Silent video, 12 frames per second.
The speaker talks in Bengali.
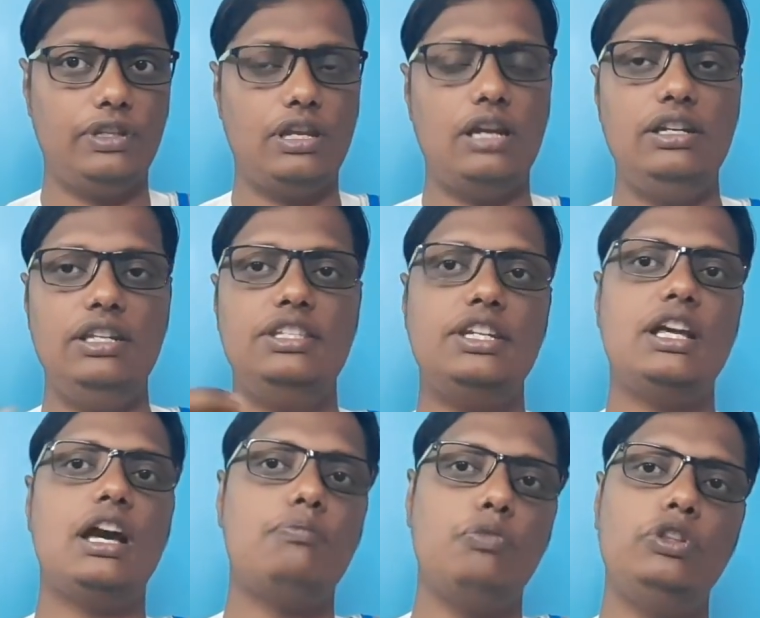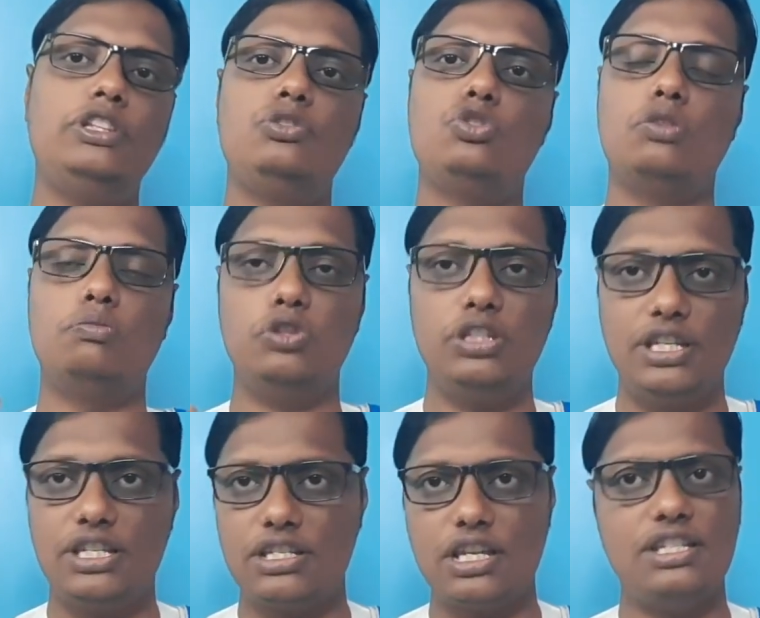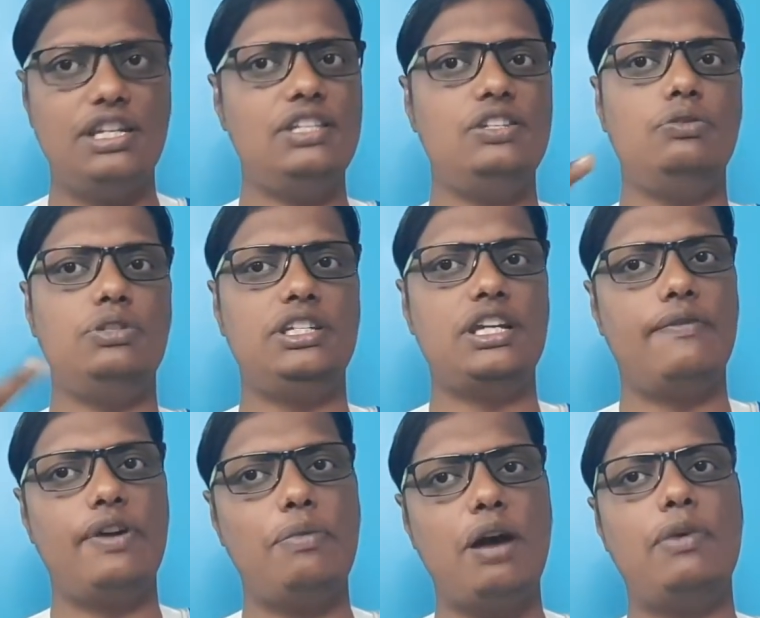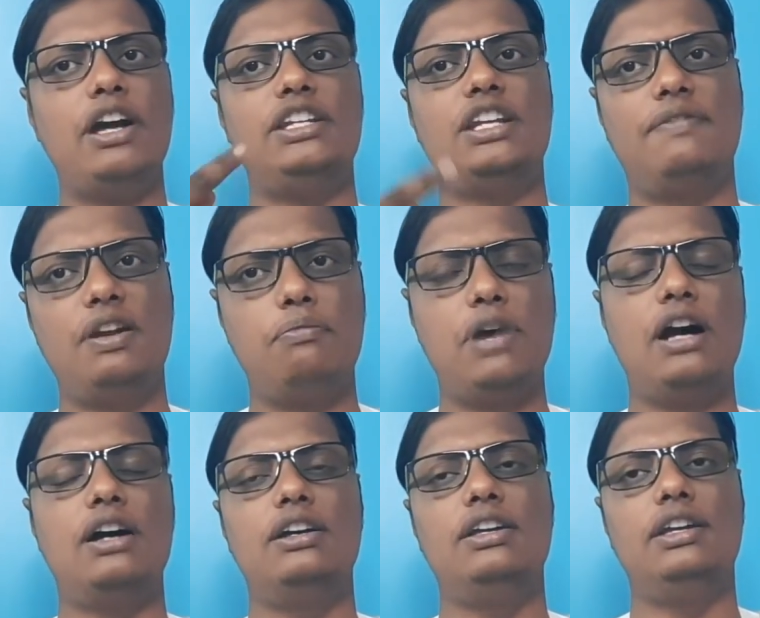তার নিজের বলতে জন্ম থেকে যা যা জেনেছিল যেটা আমার বাবা এটা আমার মা